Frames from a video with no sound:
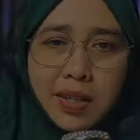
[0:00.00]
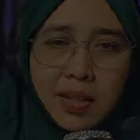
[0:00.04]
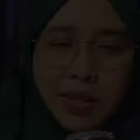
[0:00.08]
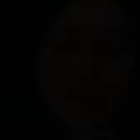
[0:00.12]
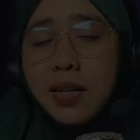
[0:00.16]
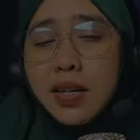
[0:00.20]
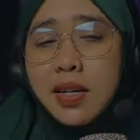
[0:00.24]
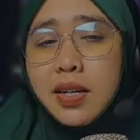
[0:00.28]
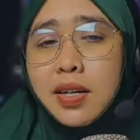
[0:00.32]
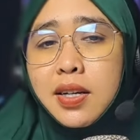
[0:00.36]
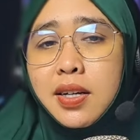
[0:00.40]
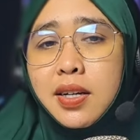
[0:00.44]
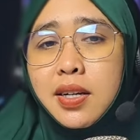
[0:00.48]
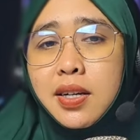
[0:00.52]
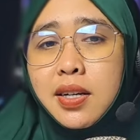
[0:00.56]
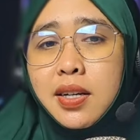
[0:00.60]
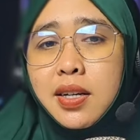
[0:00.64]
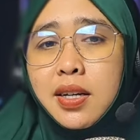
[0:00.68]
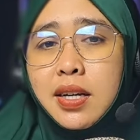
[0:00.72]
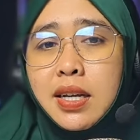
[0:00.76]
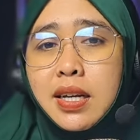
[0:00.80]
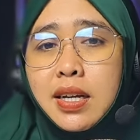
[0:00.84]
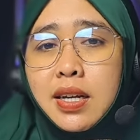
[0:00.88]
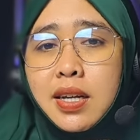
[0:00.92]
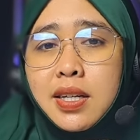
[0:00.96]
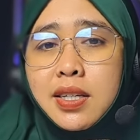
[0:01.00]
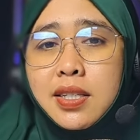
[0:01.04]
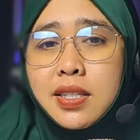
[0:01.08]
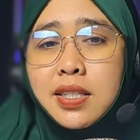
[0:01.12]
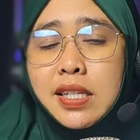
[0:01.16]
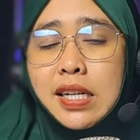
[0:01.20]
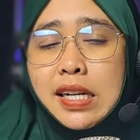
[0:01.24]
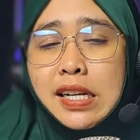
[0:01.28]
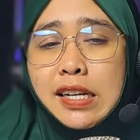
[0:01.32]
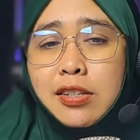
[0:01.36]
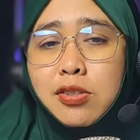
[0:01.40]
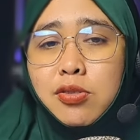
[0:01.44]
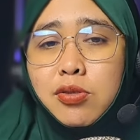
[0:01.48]
Uh,
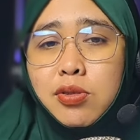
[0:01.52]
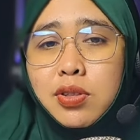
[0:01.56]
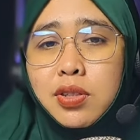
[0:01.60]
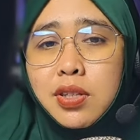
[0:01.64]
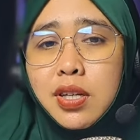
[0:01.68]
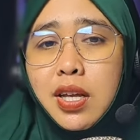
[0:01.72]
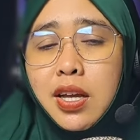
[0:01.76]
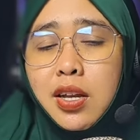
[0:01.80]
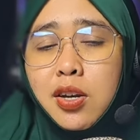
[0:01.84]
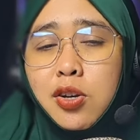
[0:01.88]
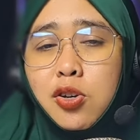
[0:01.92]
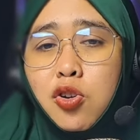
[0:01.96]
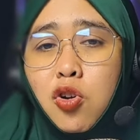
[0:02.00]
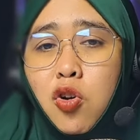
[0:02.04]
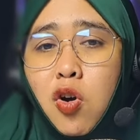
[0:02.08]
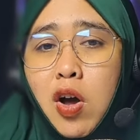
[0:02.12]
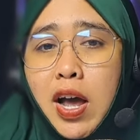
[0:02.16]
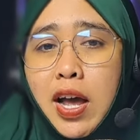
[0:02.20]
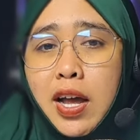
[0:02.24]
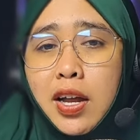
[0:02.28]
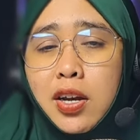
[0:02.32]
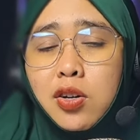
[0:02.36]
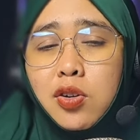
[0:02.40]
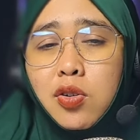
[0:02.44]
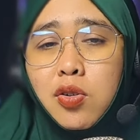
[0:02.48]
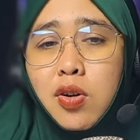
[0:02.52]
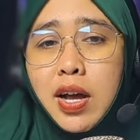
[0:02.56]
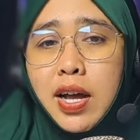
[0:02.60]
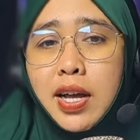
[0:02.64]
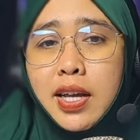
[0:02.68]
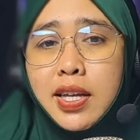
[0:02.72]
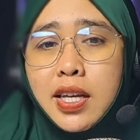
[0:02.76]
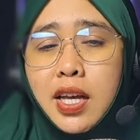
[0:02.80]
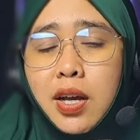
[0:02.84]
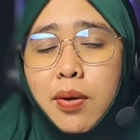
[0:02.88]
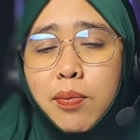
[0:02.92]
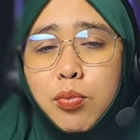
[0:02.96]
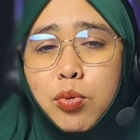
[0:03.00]
selanjutnya doa-doa
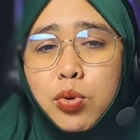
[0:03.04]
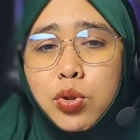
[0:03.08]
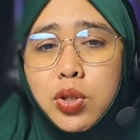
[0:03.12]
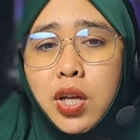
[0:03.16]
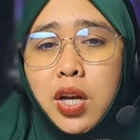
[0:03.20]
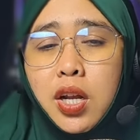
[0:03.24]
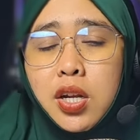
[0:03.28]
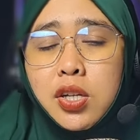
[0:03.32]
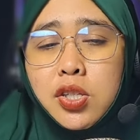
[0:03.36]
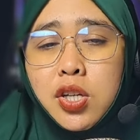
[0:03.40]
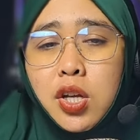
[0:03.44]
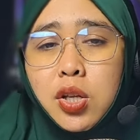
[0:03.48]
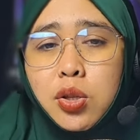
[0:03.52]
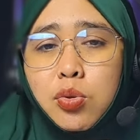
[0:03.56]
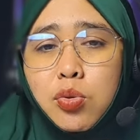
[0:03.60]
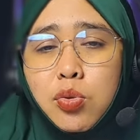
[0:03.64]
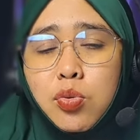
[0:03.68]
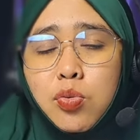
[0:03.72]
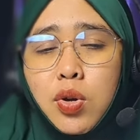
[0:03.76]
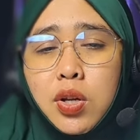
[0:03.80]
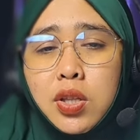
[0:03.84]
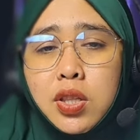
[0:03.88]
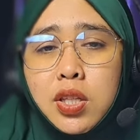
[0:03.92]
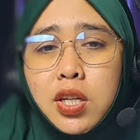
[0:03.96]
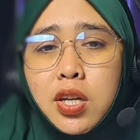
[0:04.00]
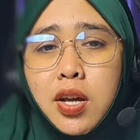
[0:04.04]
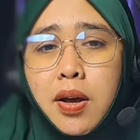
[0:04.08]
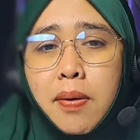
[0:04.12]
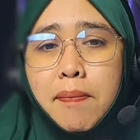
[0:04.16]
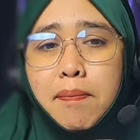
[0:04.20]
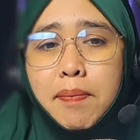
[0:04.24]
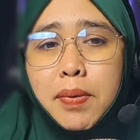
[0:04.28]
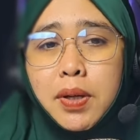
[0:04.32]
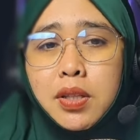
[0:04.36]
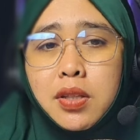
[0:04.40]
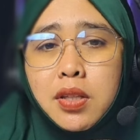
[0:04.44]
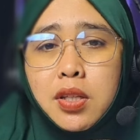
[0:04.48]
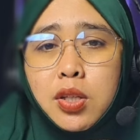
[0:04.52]
yang putaran 1, 2, 3,
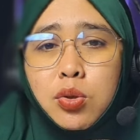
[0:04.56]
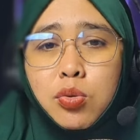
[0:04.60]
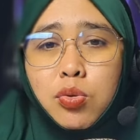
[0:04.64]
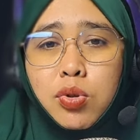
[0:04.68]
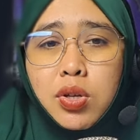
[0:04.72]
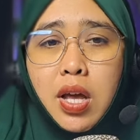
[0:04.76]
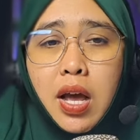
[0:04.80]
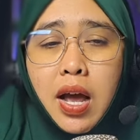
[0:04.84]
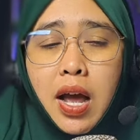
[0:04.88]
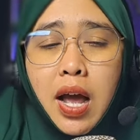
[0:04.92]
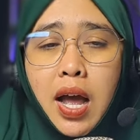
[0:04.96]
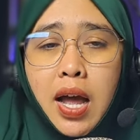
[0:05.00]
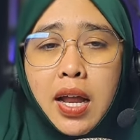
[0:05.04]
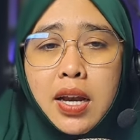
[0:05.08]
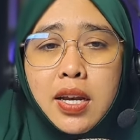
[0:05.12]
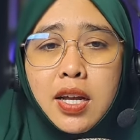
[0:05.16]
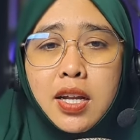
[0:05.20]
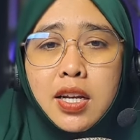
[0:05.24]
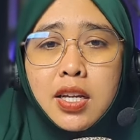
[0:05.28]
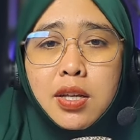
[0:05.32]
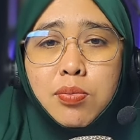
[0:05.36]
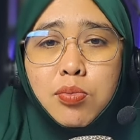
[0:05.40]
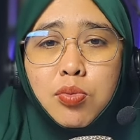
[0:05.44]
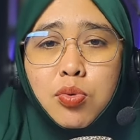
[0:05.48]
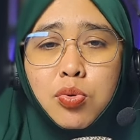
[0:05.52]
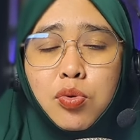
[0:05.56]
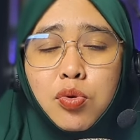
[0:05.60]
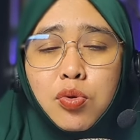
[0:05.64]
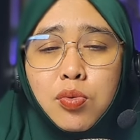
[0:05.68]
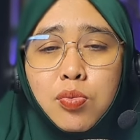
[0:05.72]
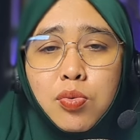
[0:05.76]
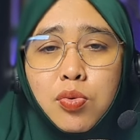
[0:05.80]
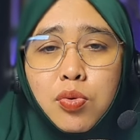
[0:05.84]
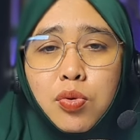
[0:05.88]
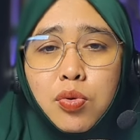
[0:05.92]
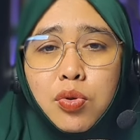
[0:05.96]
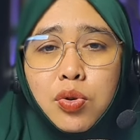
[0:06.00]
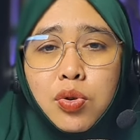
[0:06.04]
4 itu yang ada di
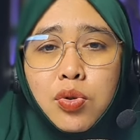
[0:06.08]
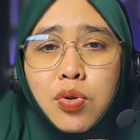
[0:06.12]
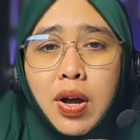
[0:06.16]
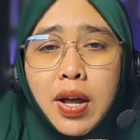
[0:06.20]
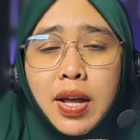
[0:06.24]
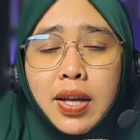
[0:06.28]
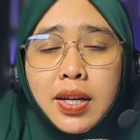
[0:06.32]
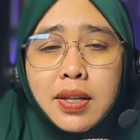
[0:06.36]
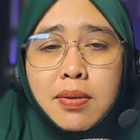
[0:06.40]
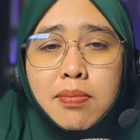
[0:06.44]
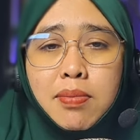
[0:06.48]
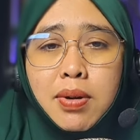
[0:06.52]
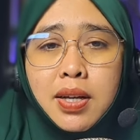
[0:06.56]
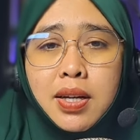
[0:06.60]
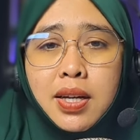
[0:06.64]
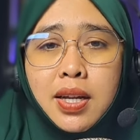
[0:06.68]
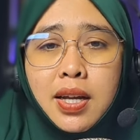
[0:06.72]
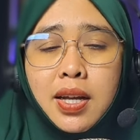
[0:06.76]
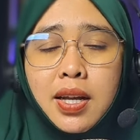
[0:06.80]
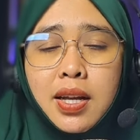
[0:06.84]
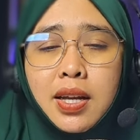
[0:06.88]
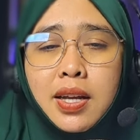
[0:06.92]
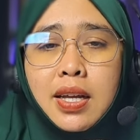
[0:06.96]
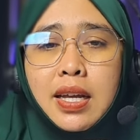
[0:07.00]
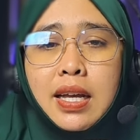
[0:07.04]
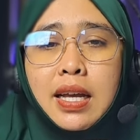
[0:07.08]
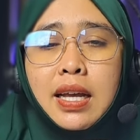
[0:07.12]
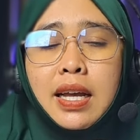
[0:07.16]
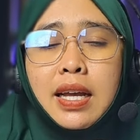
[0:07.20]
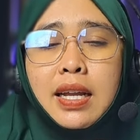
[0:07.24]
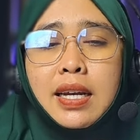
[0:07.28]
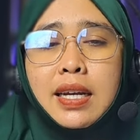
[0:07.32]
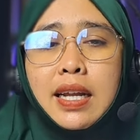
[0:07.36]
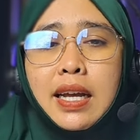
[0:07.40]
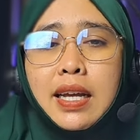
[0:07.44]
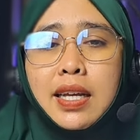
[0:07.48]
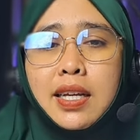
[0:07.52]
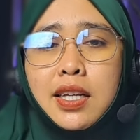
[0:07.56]
buku-buku doa gimana?
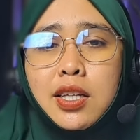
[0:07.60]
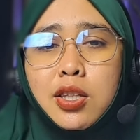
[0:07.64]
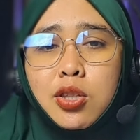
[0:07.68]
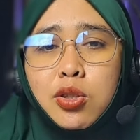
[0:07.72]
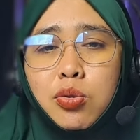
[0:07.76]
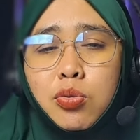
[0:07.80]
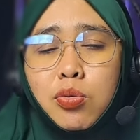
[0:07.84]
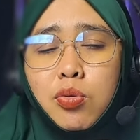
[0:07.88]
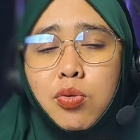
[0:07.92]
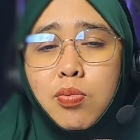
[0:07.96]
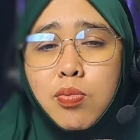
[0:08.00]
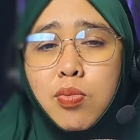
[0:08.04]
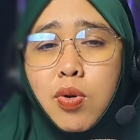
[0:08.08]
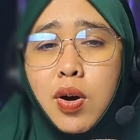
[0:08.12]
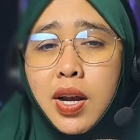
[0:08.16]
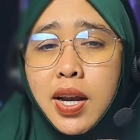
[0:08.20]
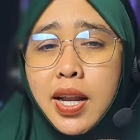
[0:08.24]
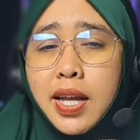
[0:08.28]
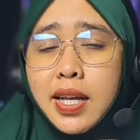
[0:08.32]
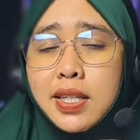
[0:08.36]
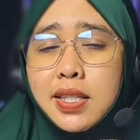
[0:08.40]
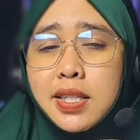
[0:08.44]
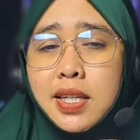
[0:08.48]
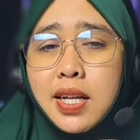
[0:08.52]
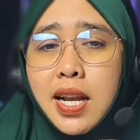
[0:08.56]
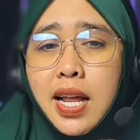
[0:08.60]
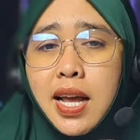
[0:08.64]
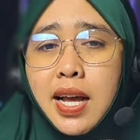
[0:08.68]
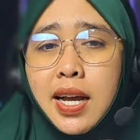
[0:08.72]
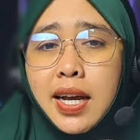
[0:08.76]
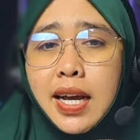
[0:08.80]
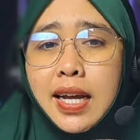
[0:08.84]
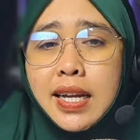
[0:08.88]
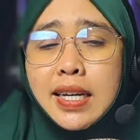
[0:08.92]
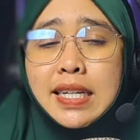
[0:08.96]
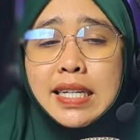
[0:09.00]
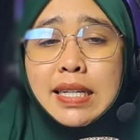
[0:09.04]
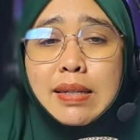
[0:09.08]
Nah itu boleh
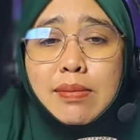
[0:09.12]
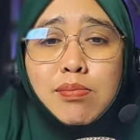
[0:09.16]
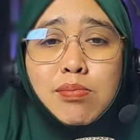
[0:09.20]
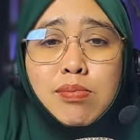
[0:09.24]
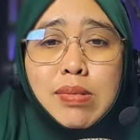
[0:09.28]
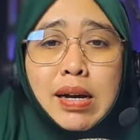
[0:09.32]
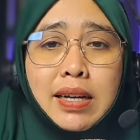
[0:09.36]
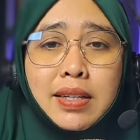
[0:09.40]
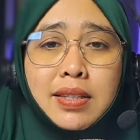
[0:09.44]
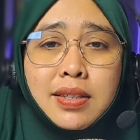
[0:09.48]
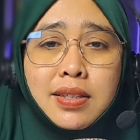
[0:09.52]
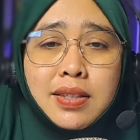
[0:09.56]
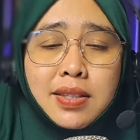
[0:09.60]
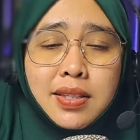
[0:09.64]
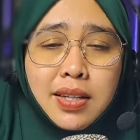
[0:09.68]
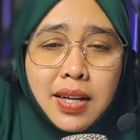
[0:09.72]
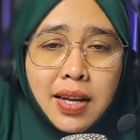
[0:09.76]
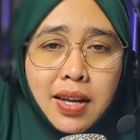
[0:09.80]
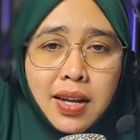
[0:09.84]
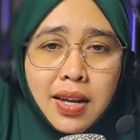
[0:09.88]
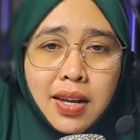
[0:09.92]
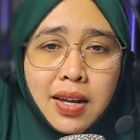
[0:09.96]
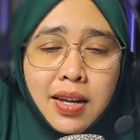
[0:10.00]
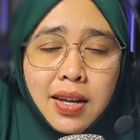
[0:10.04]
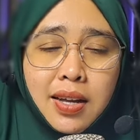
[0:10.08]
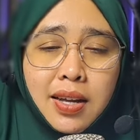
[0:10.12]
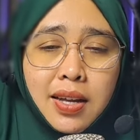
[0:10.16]
silahkan dibaca.